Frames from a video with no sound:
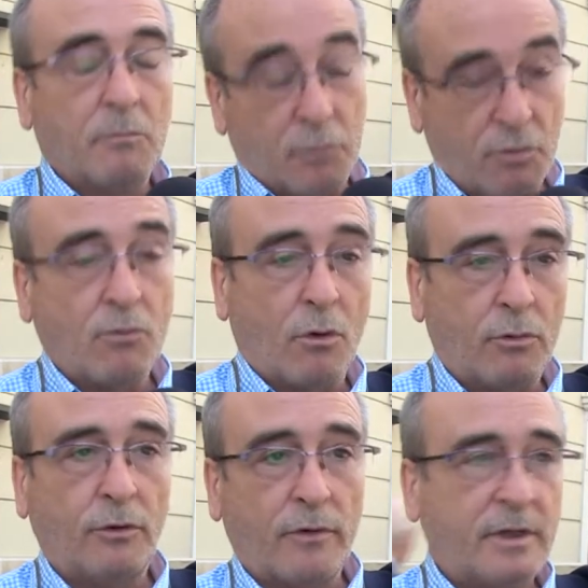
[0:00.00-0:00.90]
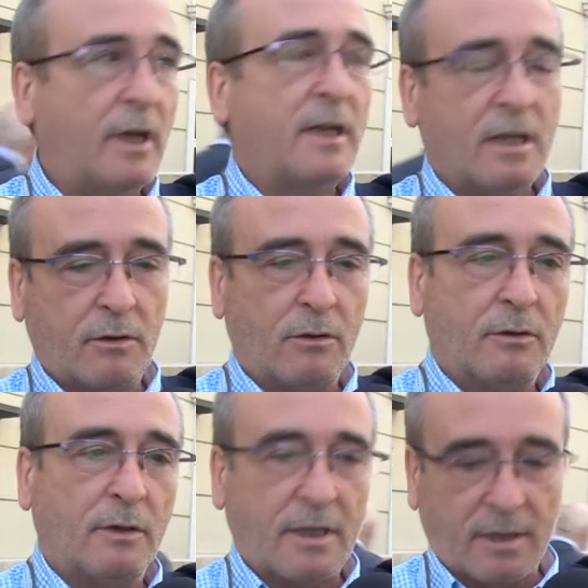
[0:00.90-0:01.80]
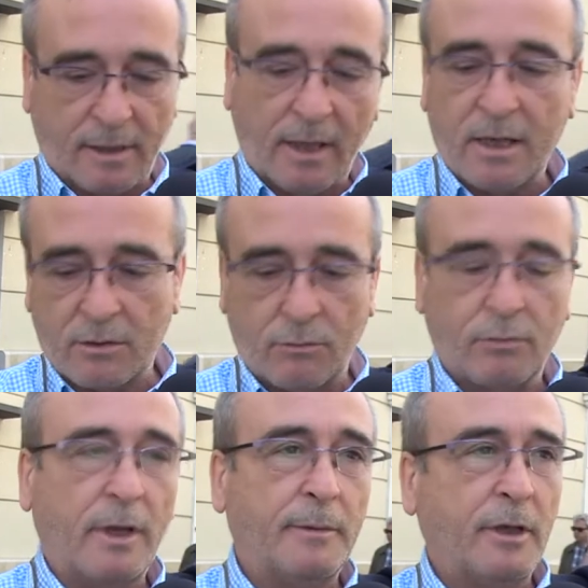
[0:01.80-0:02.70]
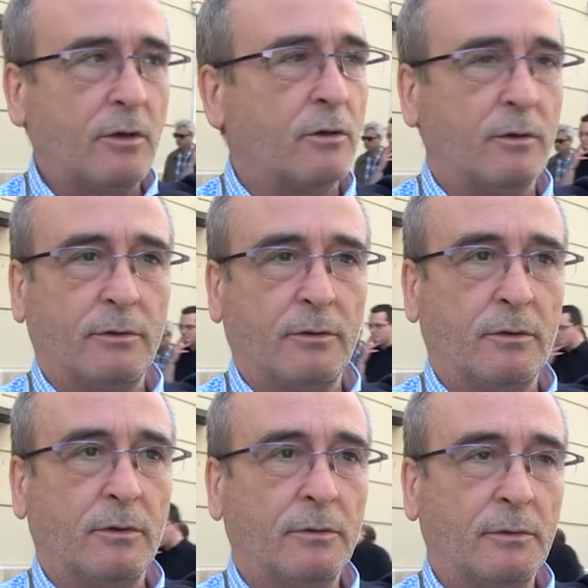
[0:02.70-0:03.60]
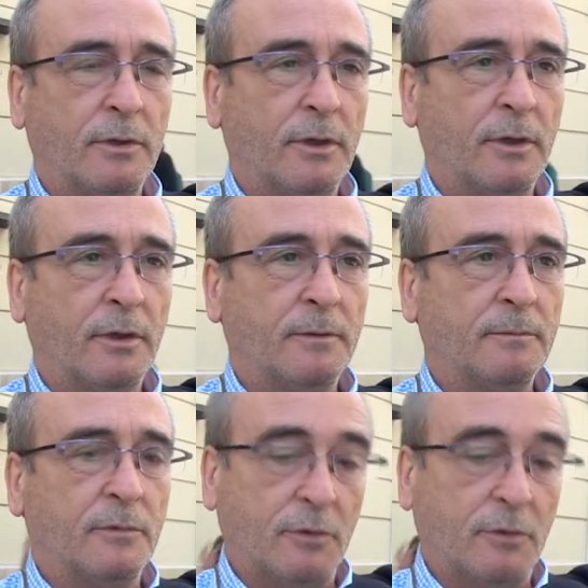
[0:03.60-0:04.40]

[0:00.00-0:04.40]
pues un conjunto de estrellas, con las estrellas juntamente con eh,